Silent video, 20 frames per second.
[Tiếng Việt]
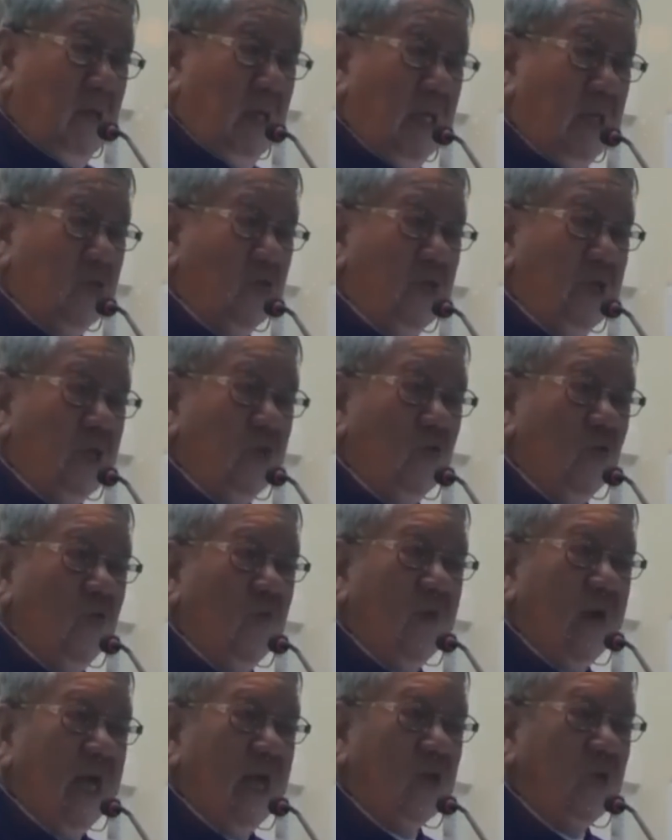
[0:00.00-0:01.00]
Khi tôi đi
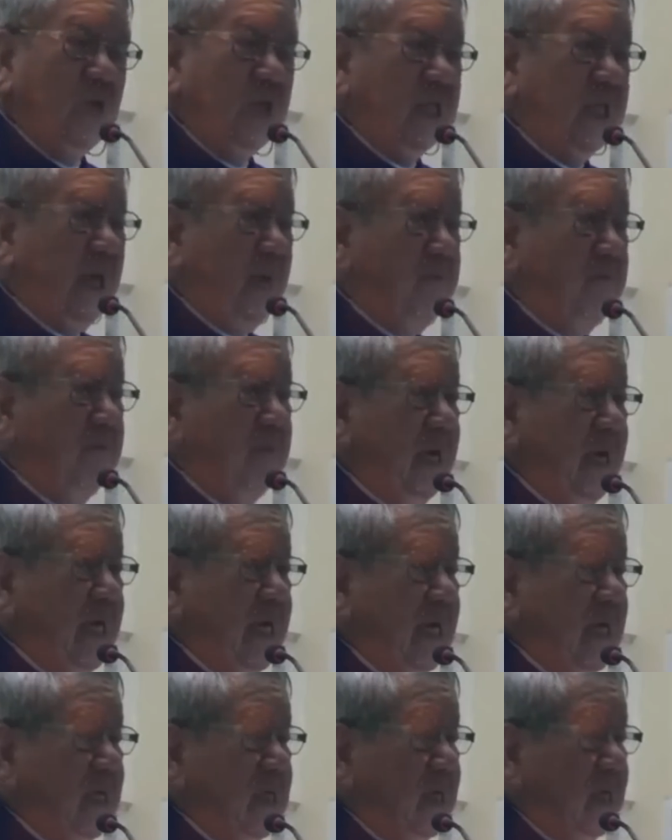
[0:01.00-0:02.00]
tù về, tôi đi thăm
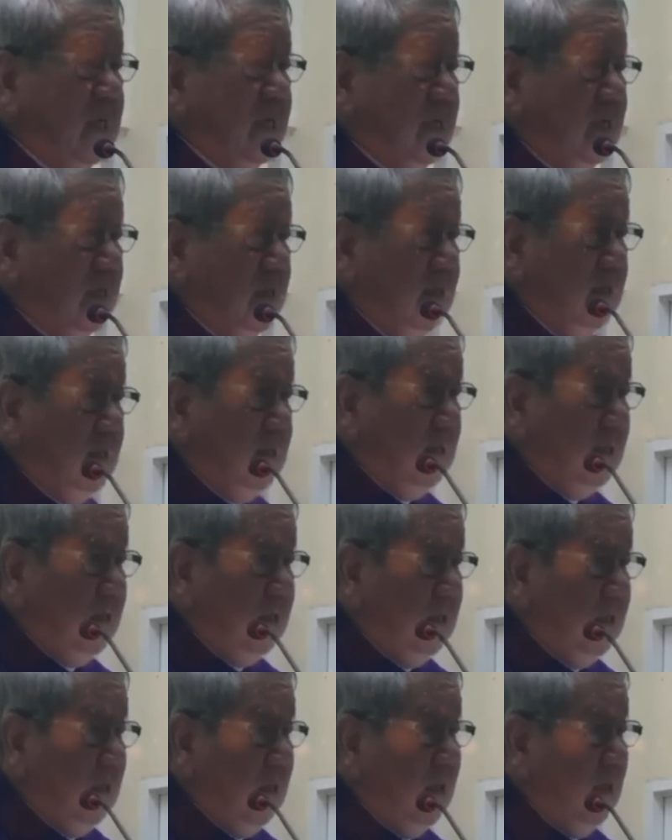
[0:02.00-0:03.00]
mấy cái
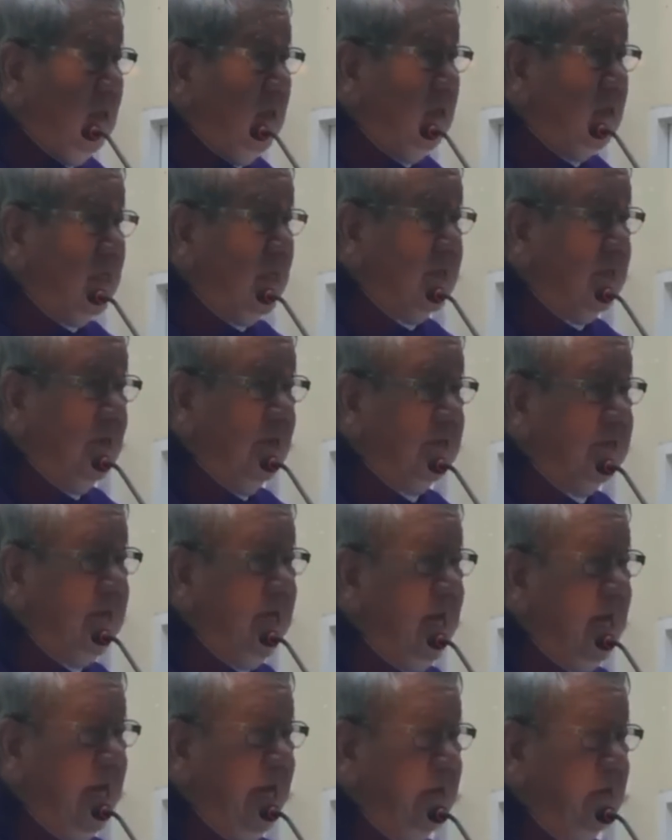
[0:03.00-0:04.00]
nhà thờ
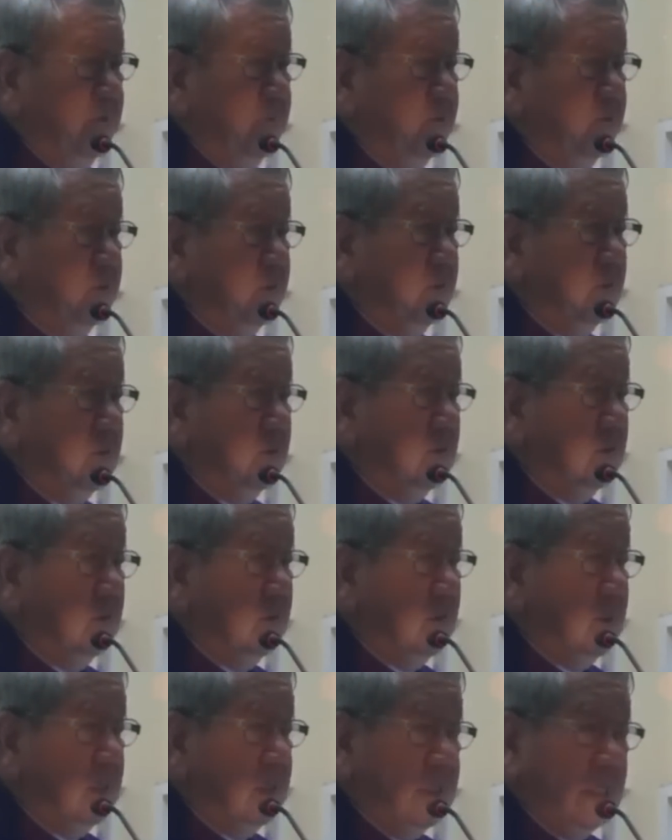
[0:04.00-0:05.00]
tin lành.
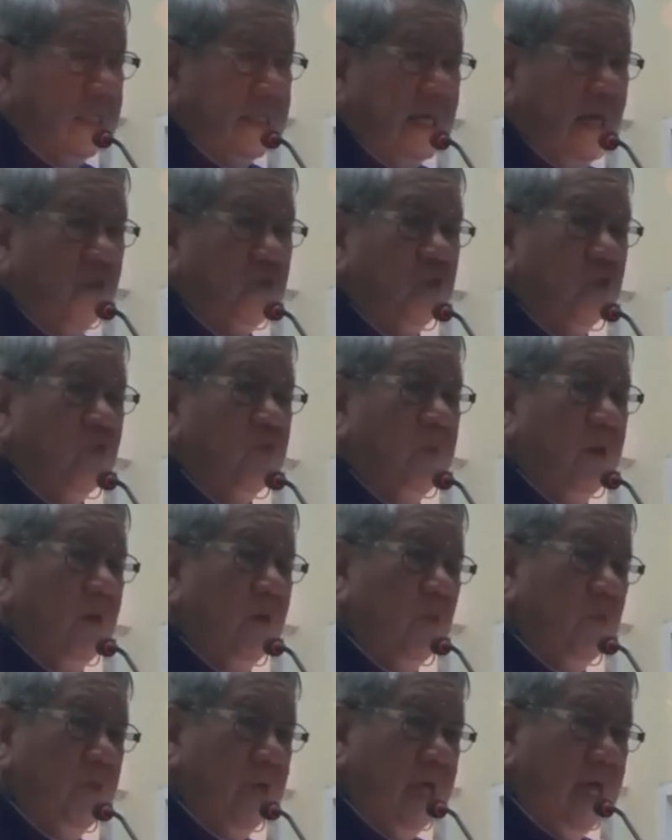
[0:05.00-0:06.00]
Cha giáo tôi
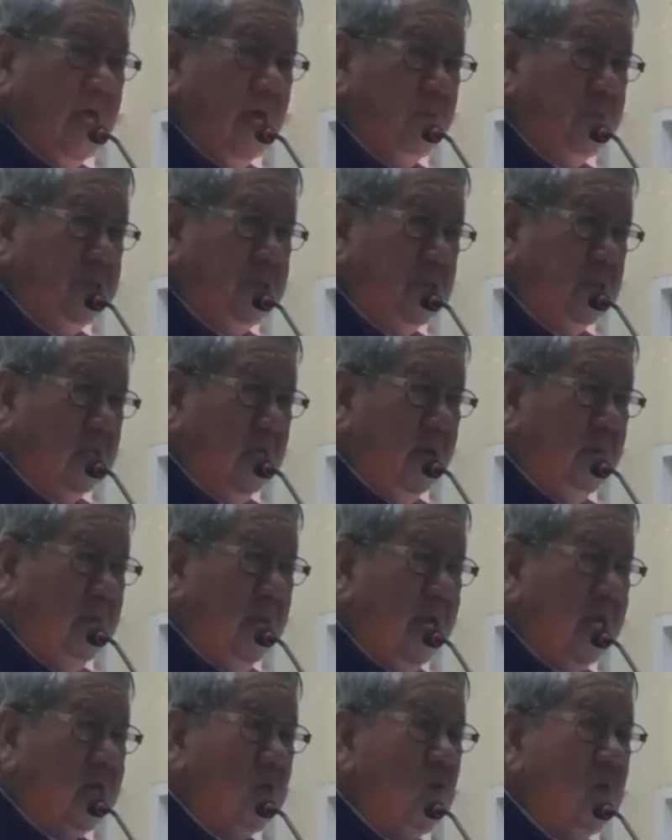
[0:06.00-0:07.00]
bảo Lộc ấy, em chưa được
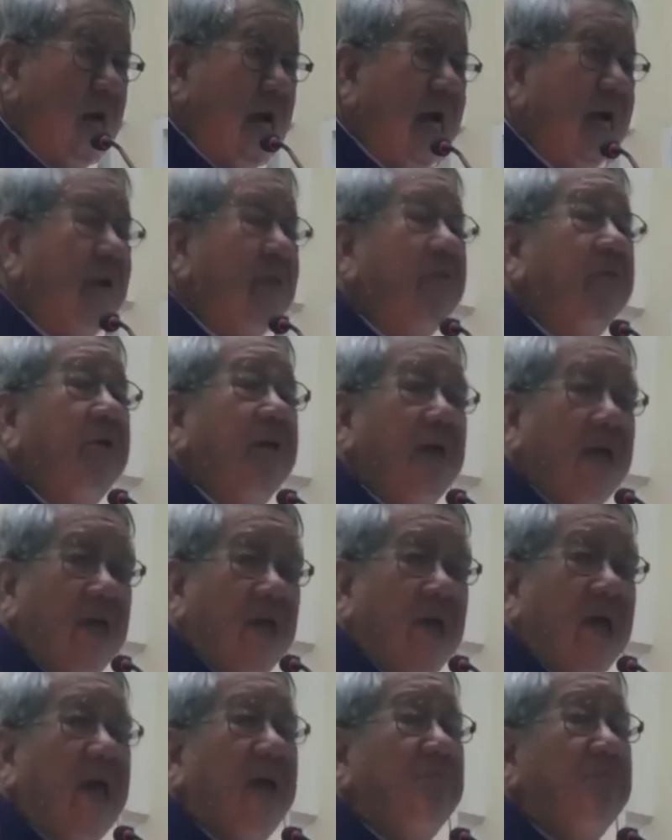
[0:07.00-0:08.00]
làm lễ công khai đâu,
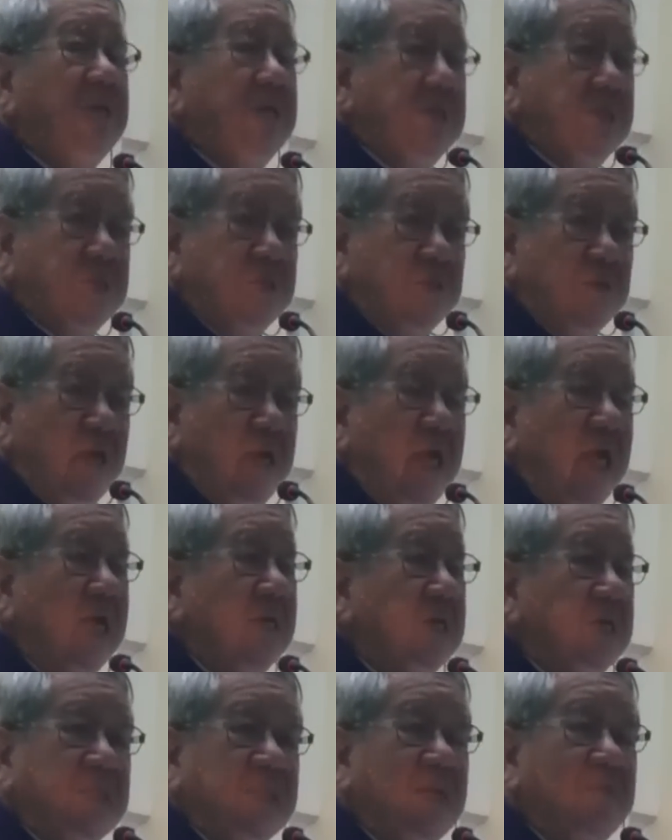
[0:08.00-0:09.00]
em đi dự
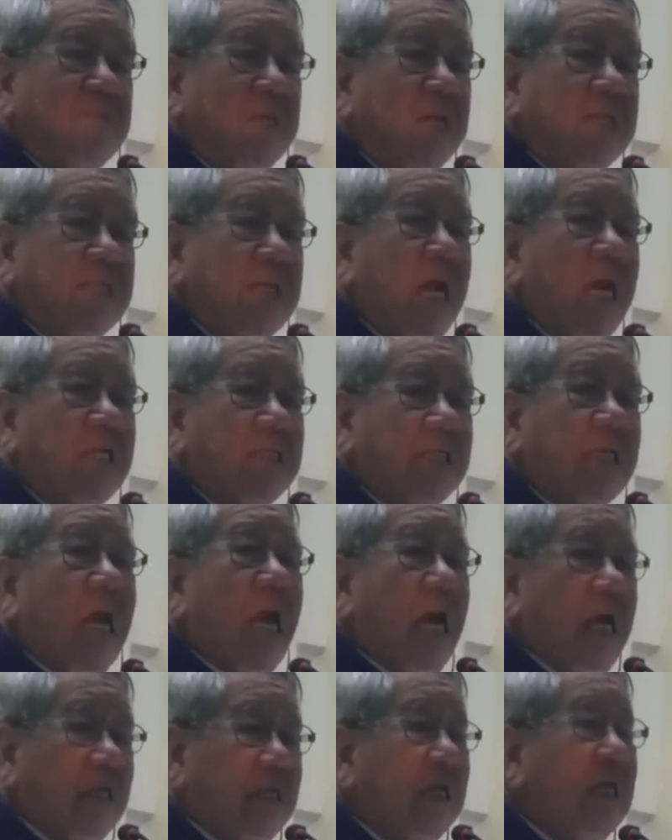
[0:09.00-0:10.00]
lễ để xem các cha
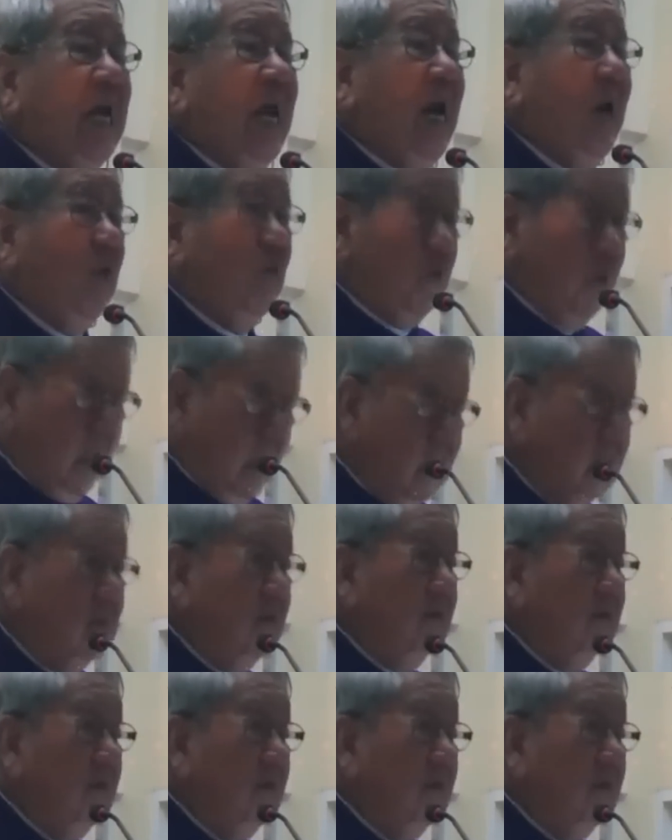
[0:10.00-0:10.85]
giảng thế nào nhé.